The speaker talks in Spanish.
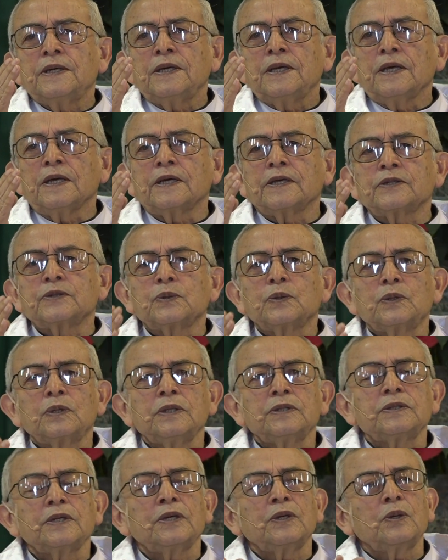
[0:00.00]
Y Jesús
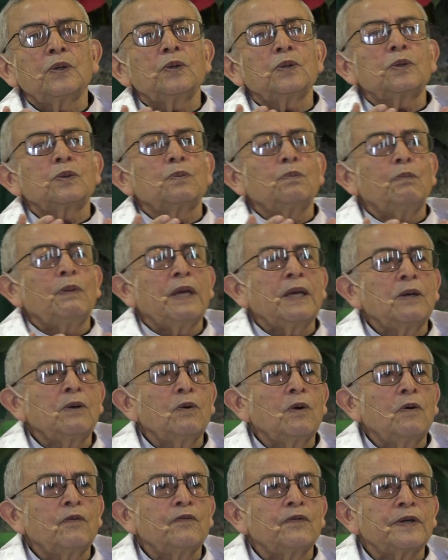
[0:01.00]
dice, yo
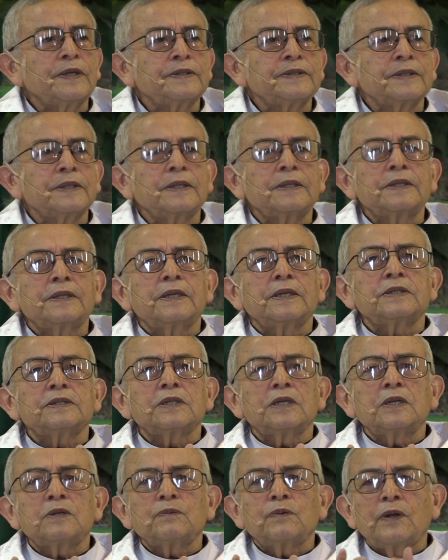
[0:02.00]
vengo a ofrecerte
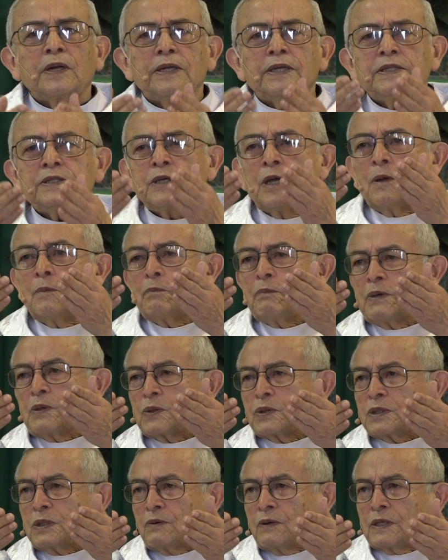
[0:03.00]
ser feliz, pero
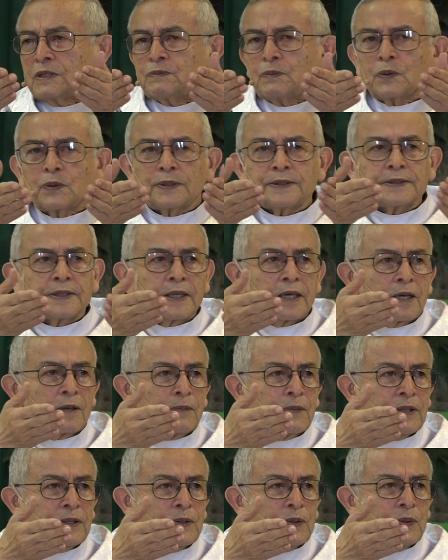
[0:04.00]
si vas por este
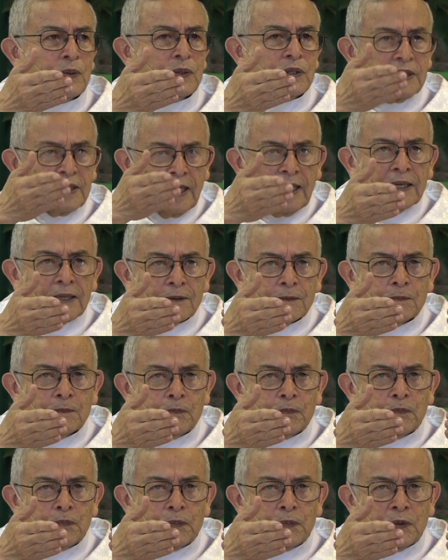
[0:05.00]
camino. Ya,
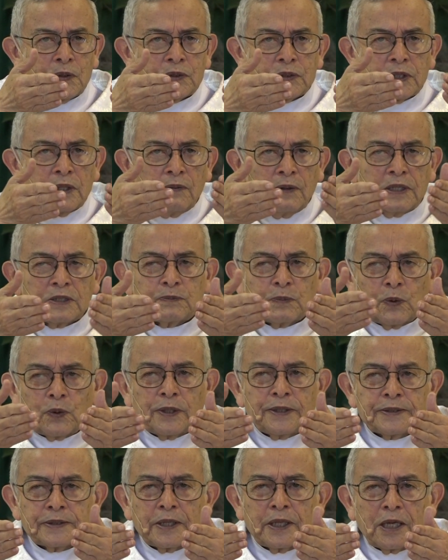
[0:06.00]
si vas por
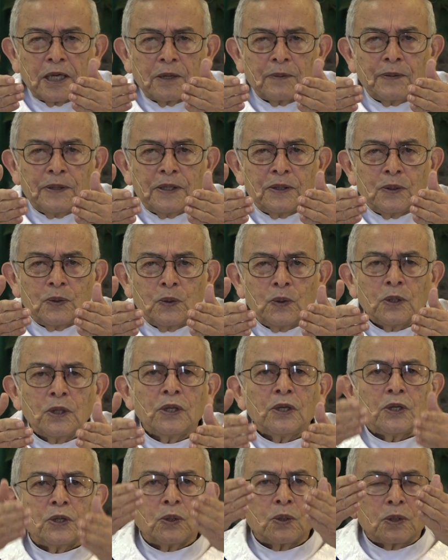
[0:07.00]
este camino,
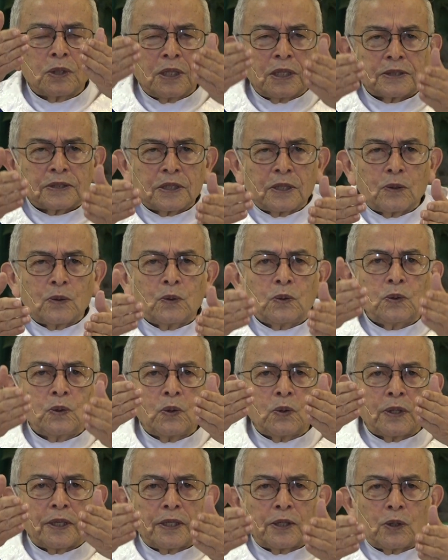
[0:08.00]
yo te
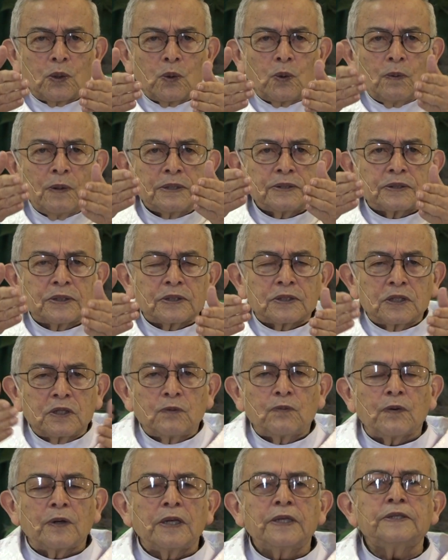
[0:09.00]
aseguro que tú vas a ser
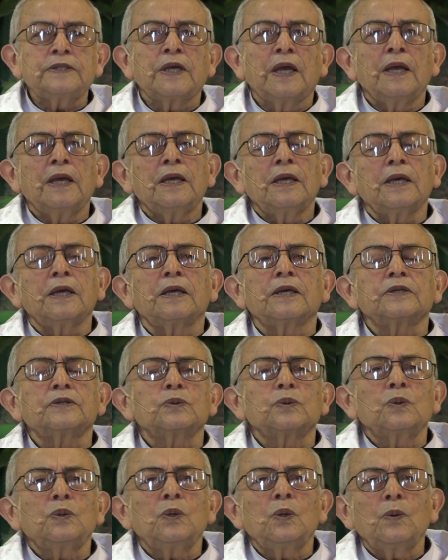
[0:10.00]
feliz. Y
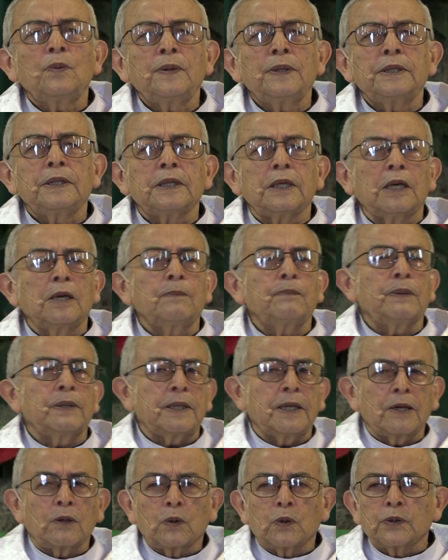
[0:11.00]
Jesús no venía
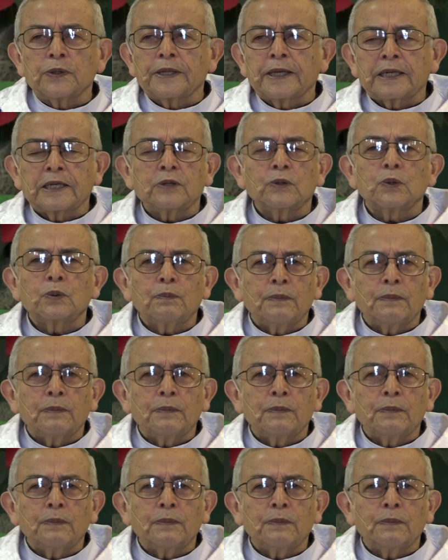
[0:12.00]
para contarnos